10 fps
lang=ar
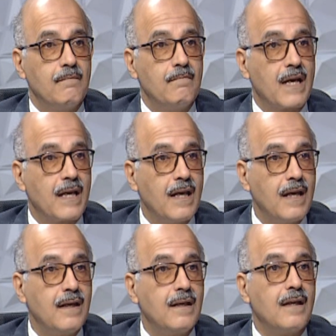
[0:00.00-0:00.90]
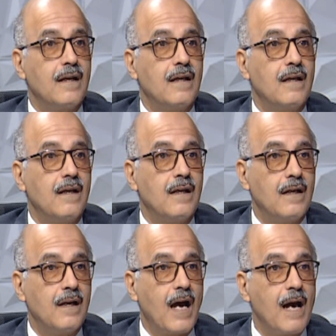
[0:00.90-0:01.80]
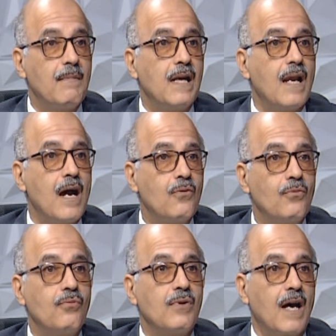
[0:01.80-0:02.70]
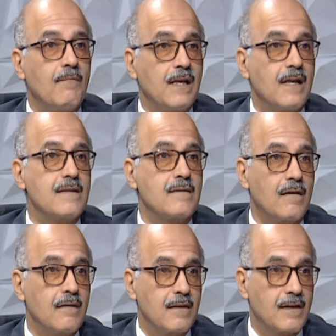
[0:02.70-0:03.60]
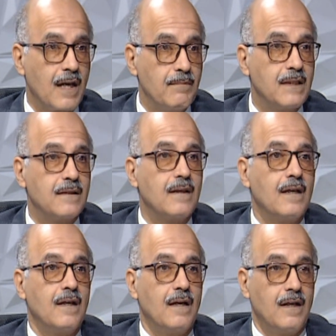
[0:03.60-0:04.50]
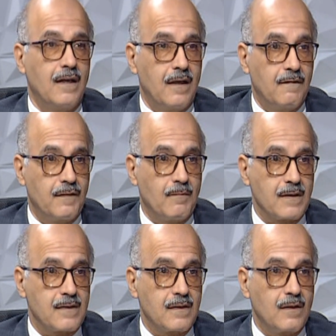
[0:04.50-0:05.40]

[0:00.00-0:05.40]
مكان لعمل اول عمليات زراعه الكبد في مصر